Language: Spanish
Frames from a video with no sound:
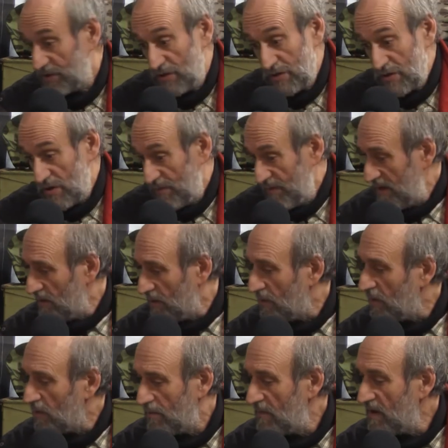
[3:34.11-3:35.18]
Yo lo
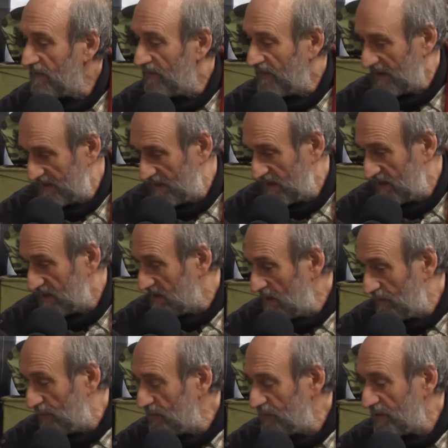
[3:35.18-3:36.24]
veo desde el
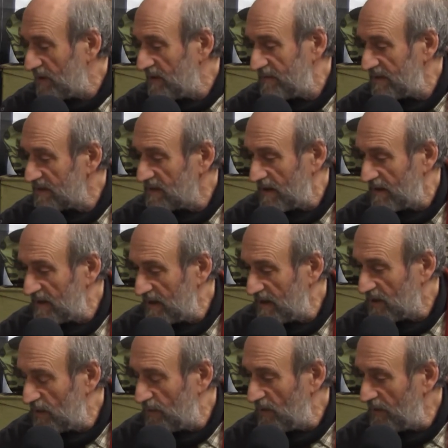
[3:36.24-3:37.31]
punto de vista de
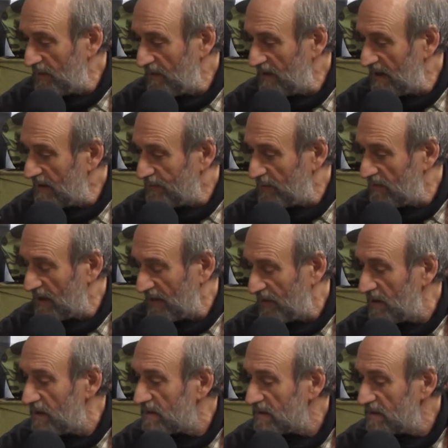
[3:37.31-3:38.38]
cómo vive la
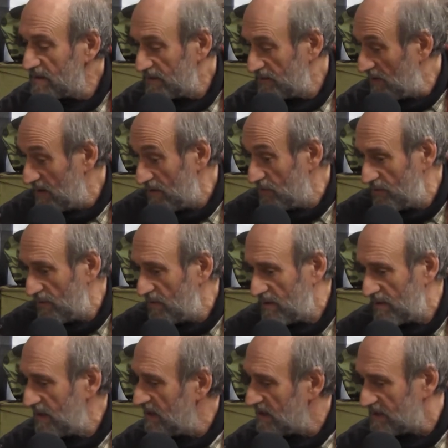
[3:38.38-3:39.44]
población, no hay un duro
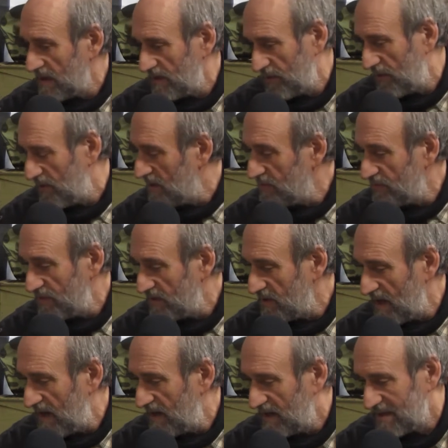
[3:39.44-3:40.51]
y está todo el mundo
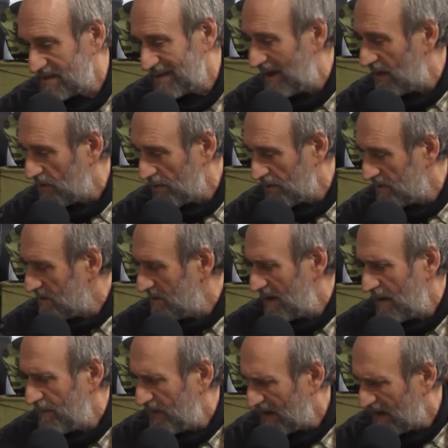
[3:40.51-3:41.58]
ya hasta el gorro, con
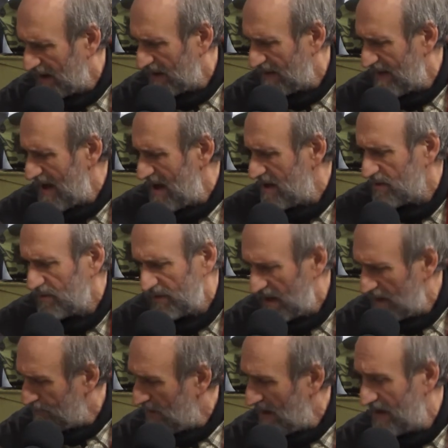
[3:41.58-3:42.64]
la precariedad, con
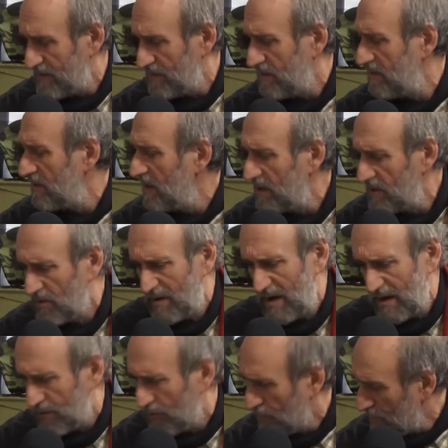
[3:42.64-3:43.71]
el paro, con
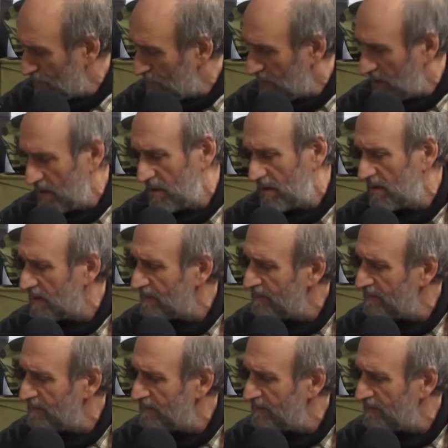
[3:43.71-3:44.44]
la corrupción